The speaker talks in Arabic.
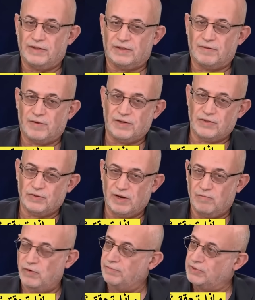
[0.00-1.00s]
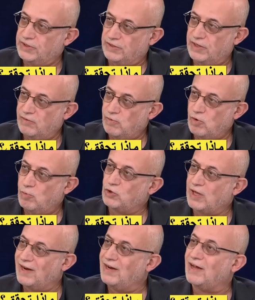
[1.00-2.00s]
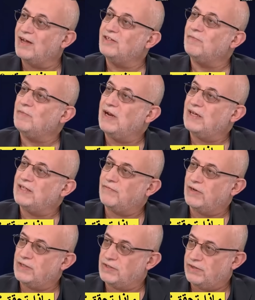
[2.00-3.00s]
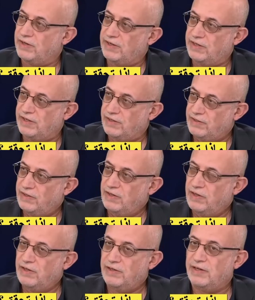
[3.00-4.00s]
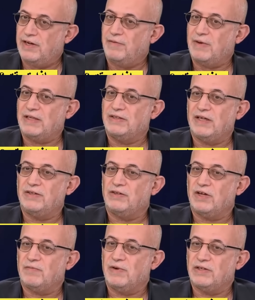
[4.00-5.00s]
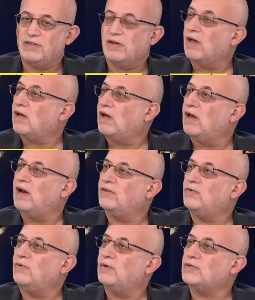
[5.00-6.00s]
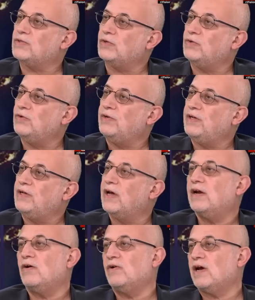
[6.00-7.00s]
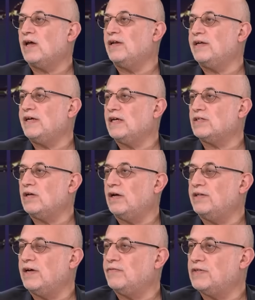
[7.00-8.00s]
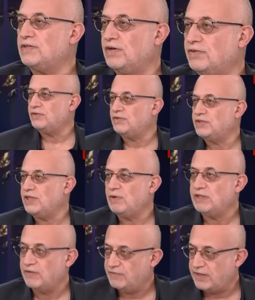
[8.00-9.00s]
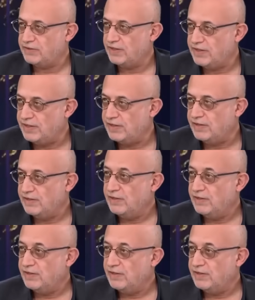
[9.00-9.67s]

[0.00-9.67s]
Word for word: هذا طبعا سؤال مهم جدا وهو متعلق أيضا بالأهداف الإسرائيلية يعني بعد هذه الضربة التي تلقاها العدو الصهيوني كان هناك لديها أهداف استراتيجية وأهداف تكتيكية